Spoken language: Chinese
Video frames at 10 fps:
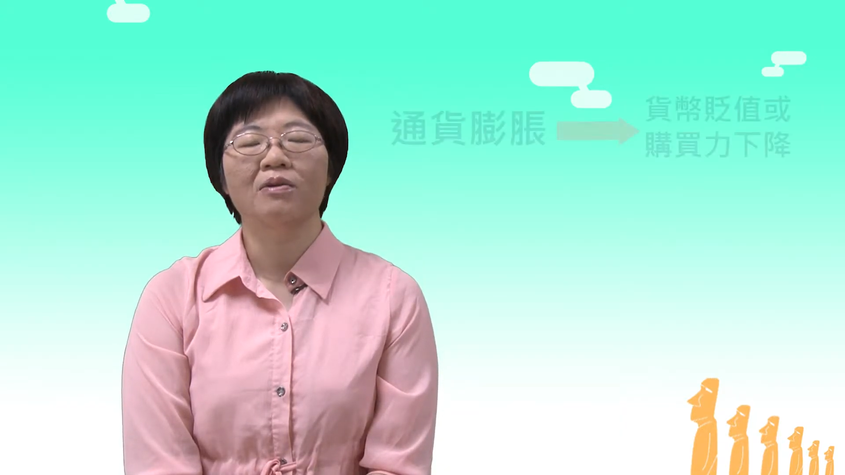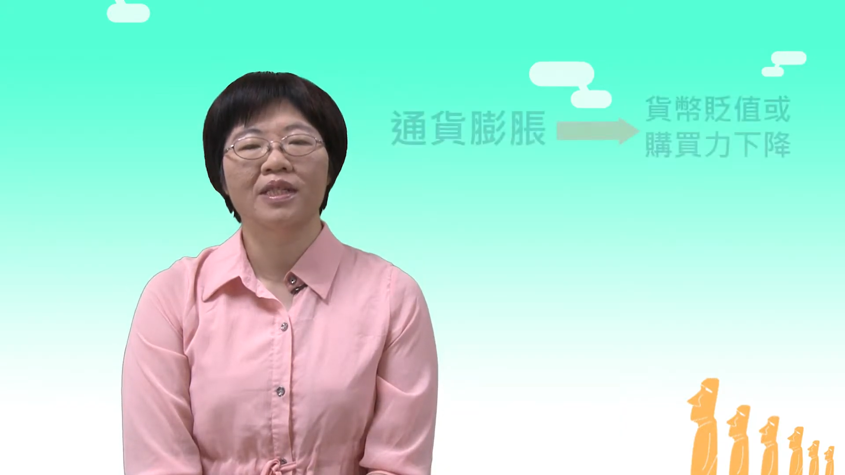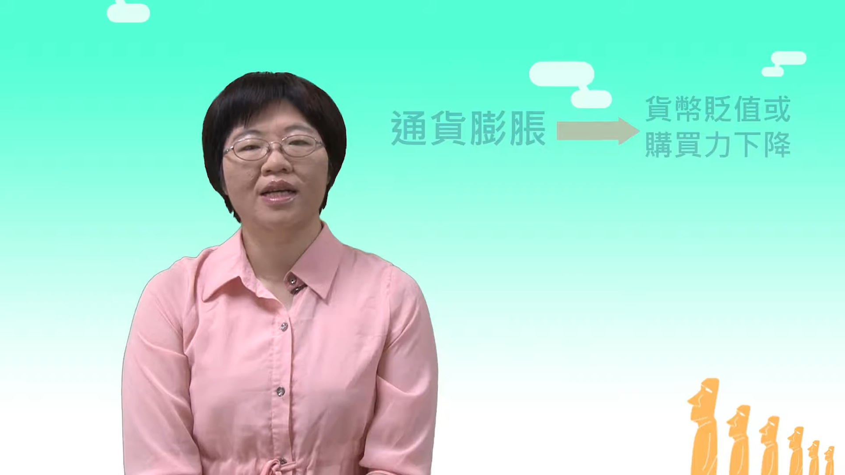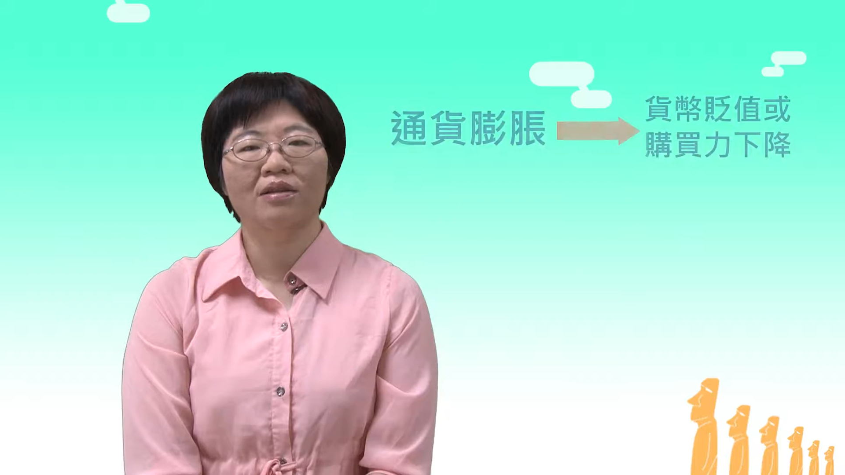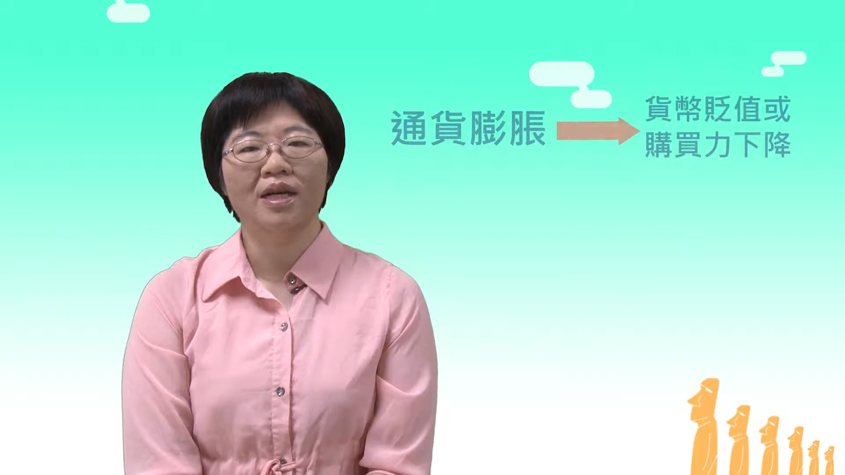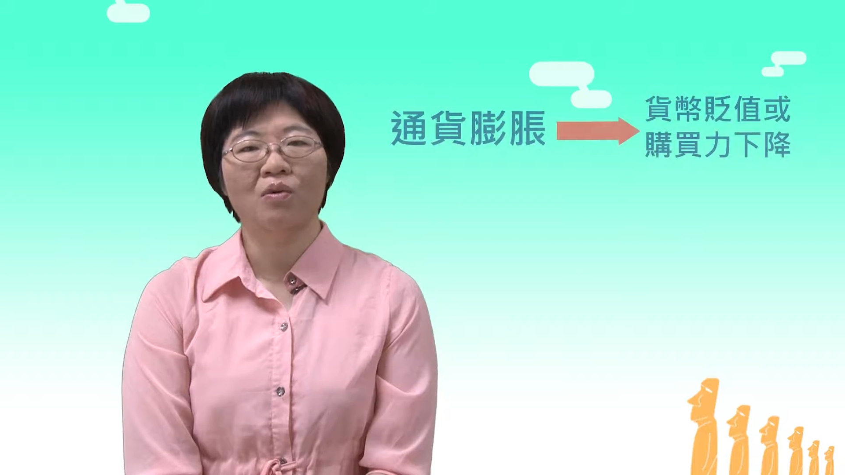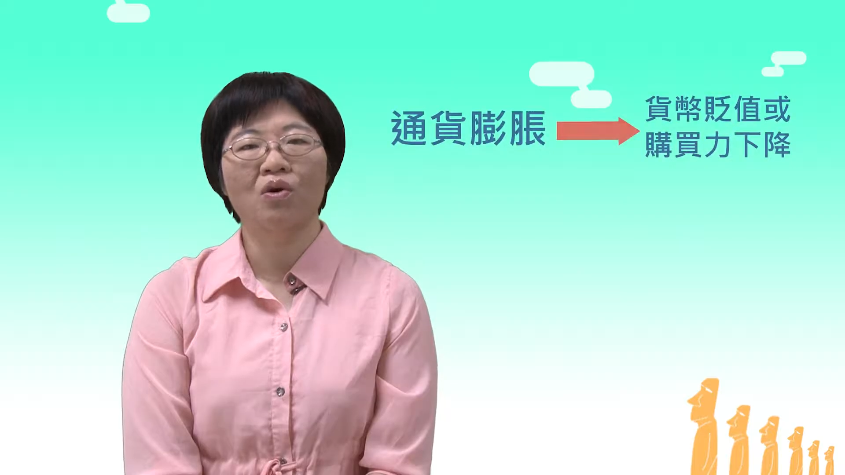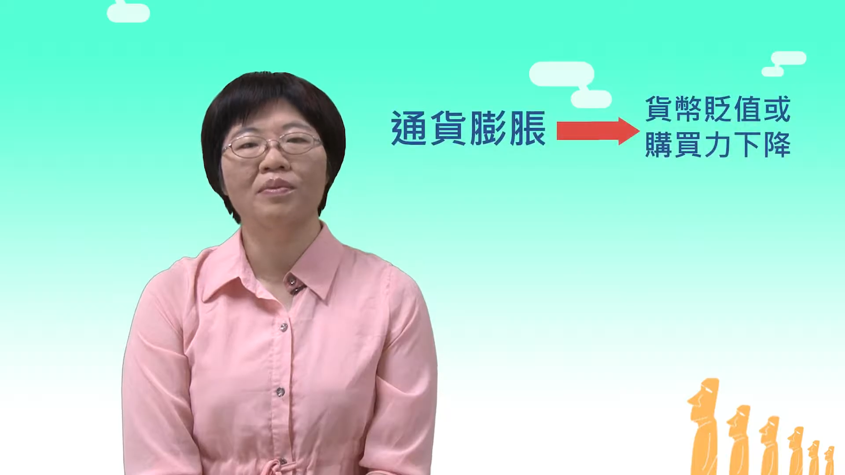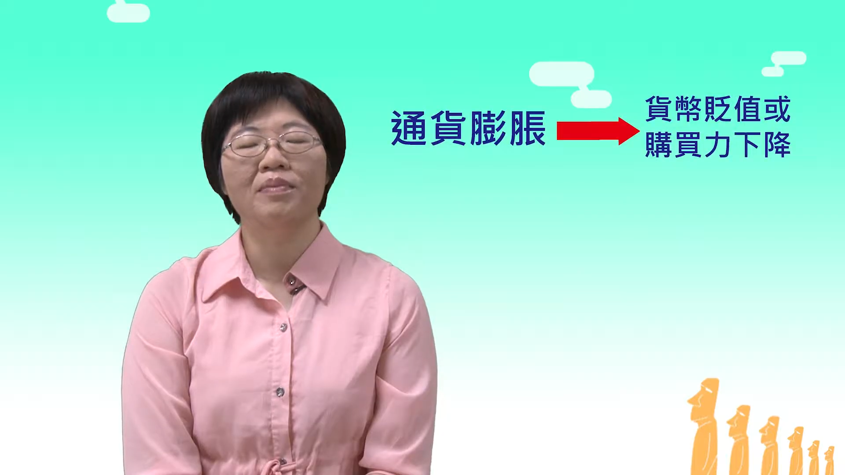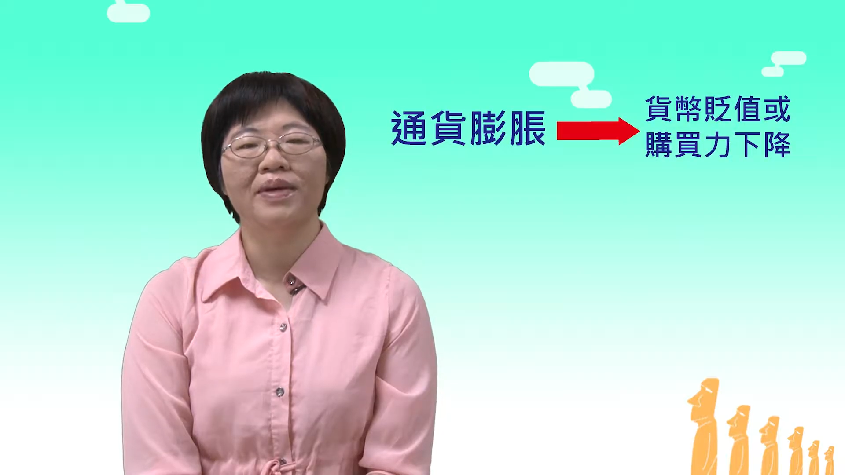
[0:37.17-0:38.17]
会造成
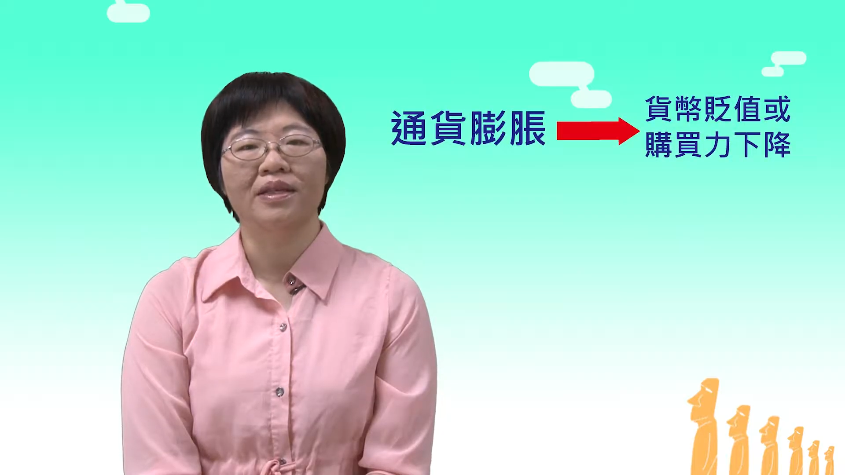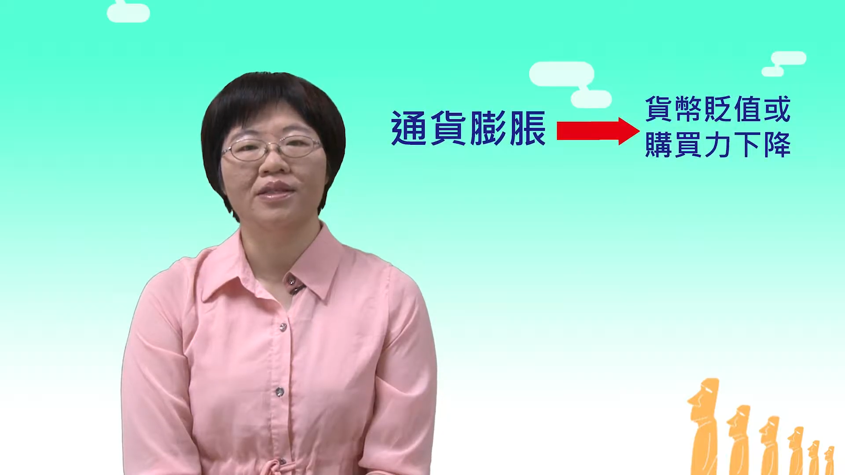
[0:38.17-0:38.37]
货币贬